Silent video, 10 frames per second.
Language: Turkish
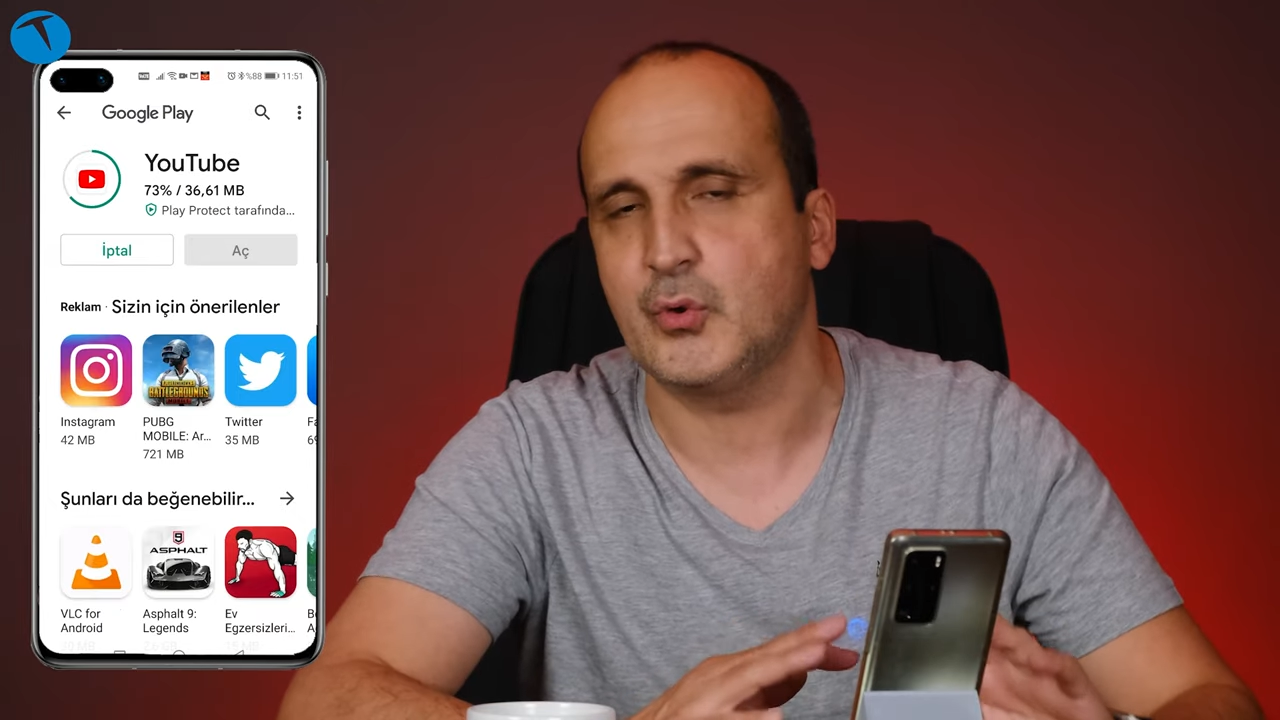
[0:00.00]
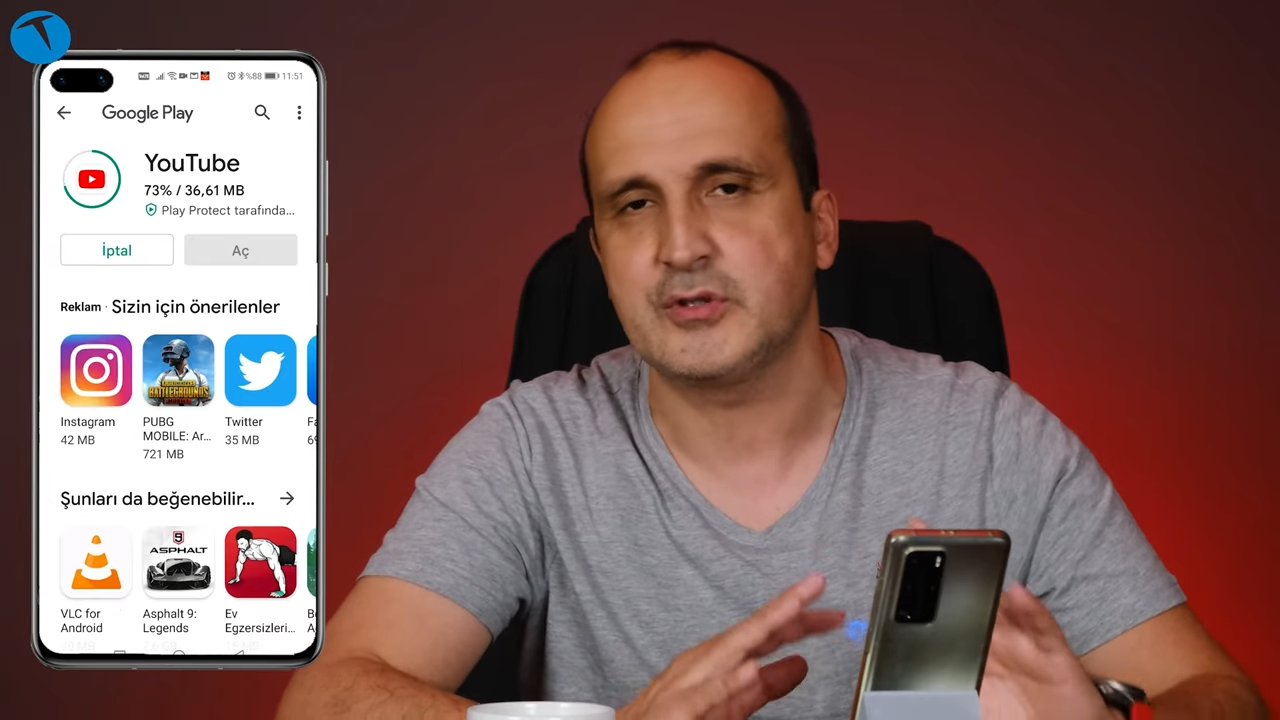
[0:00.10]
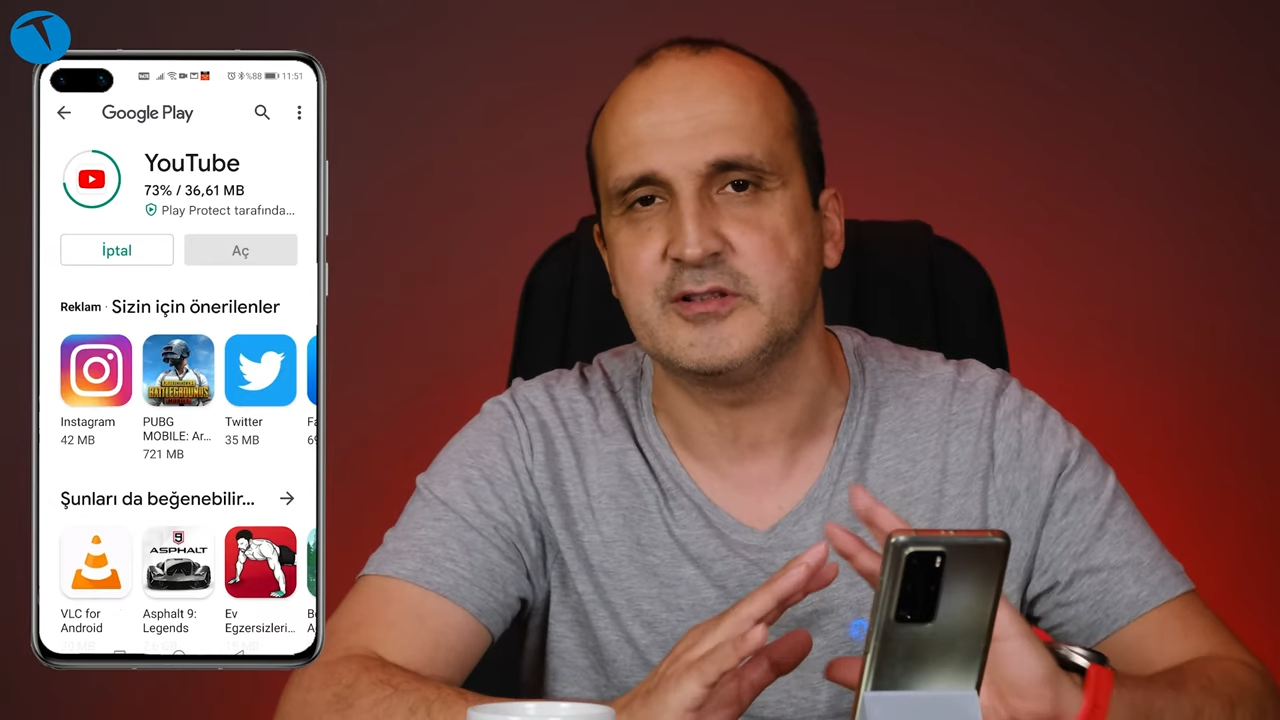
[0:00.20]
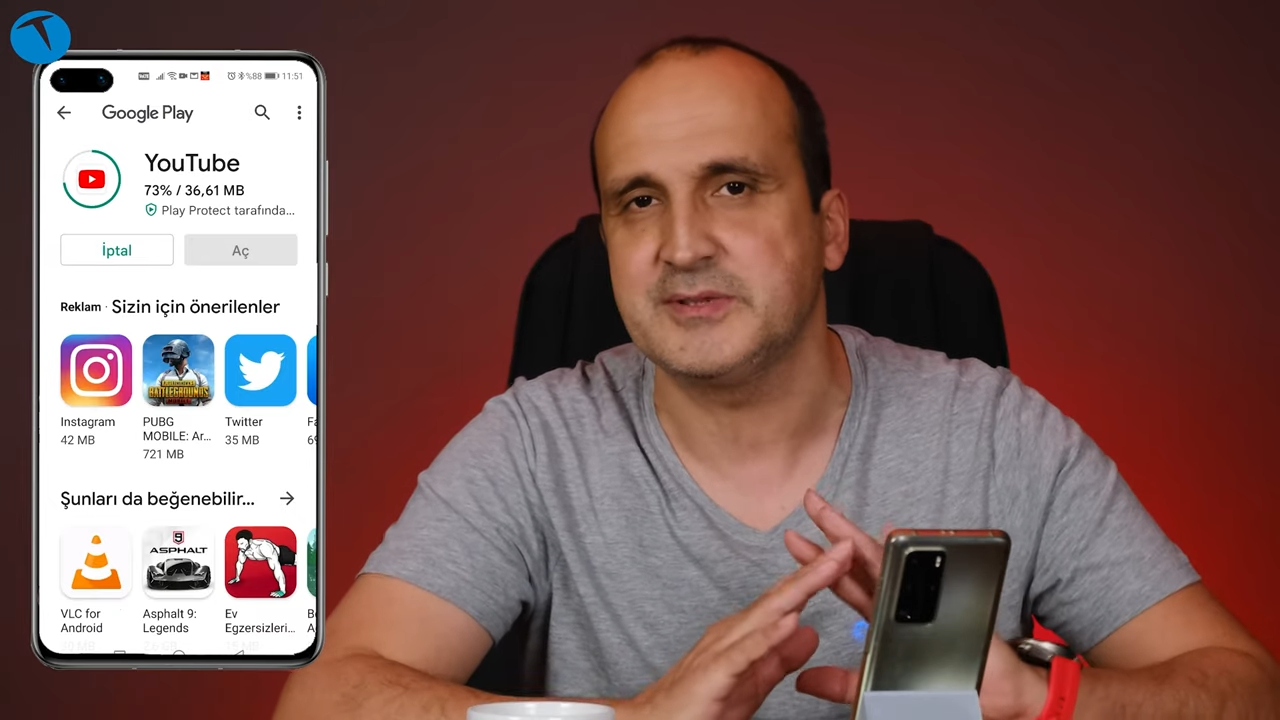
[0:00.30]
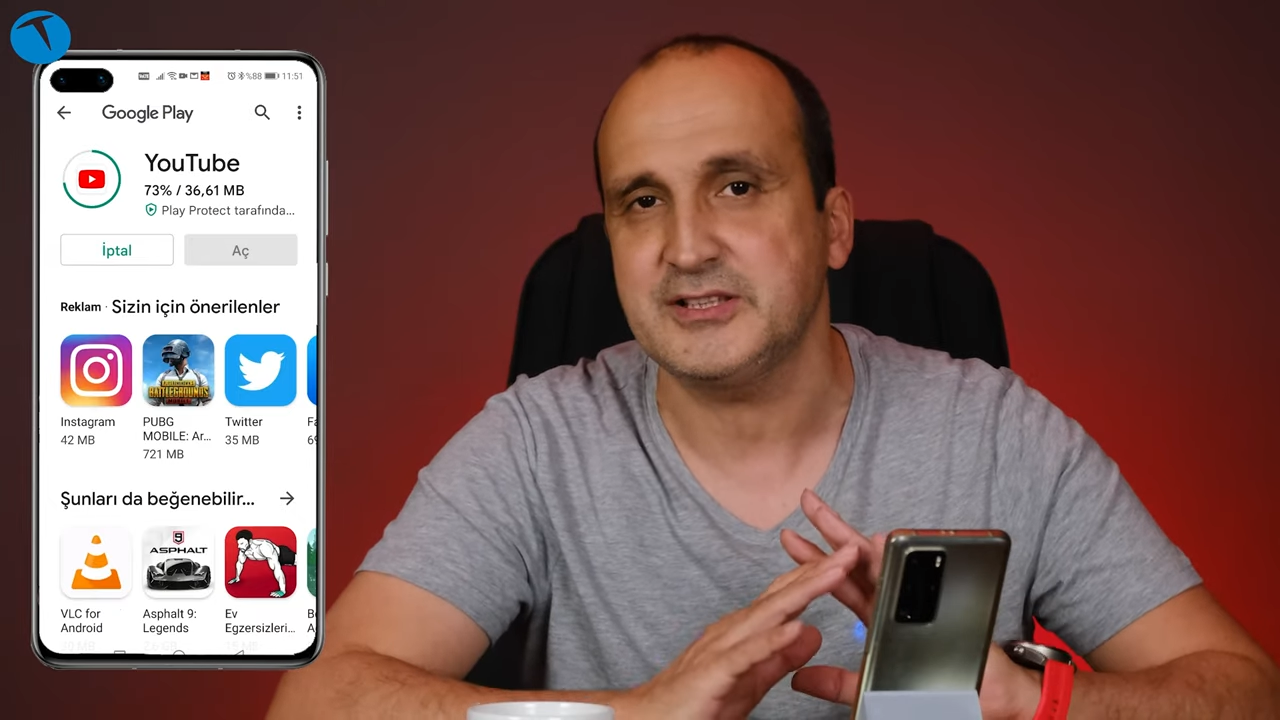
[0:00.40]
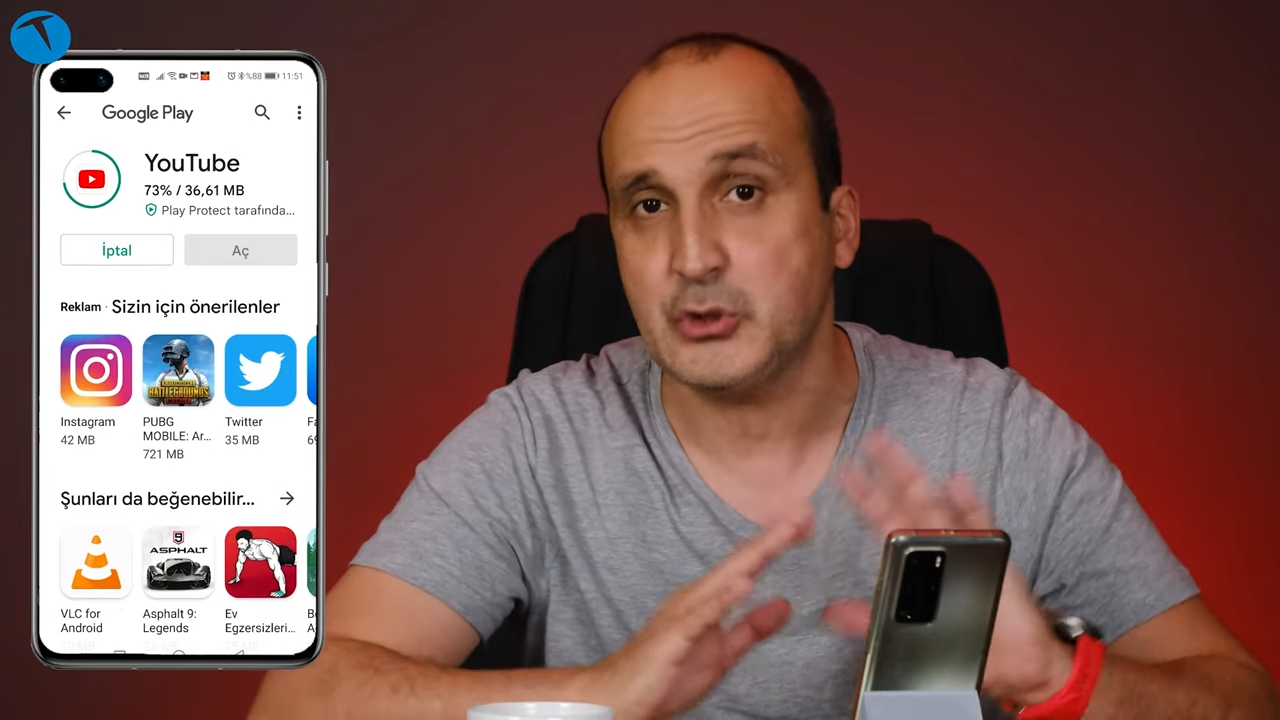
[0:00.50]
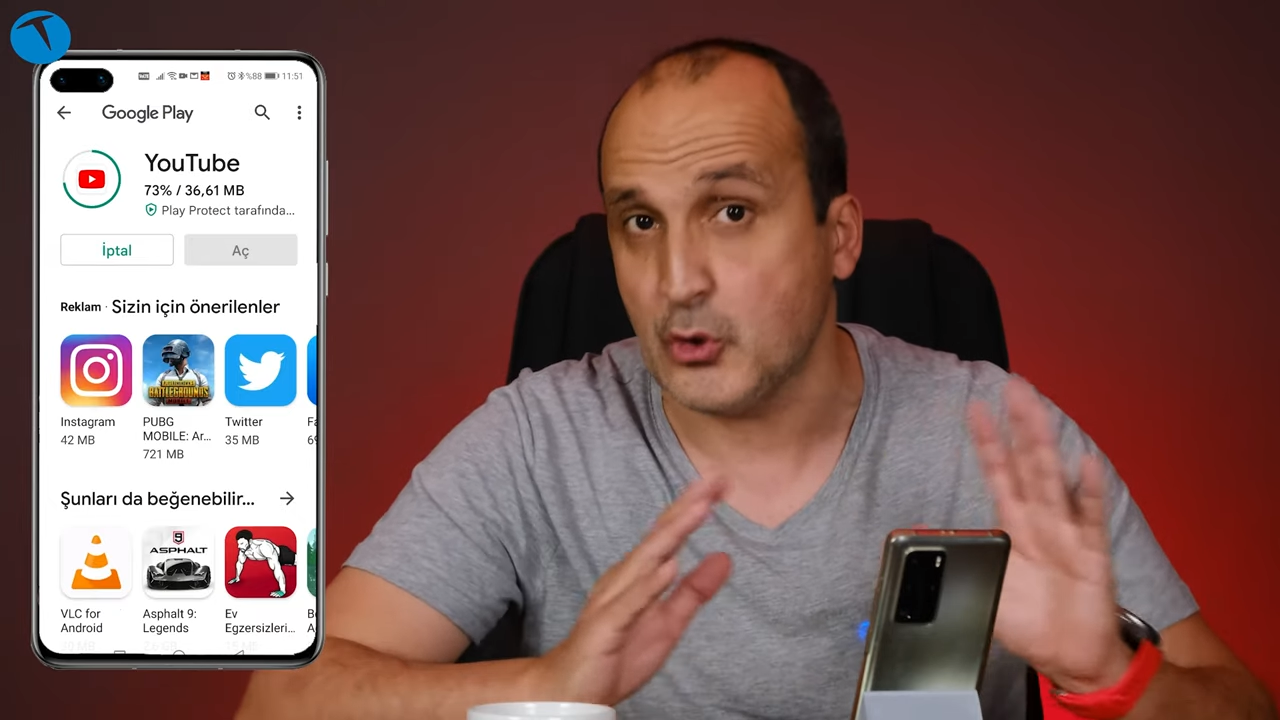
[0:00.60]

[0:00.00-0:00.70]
o uygulamaları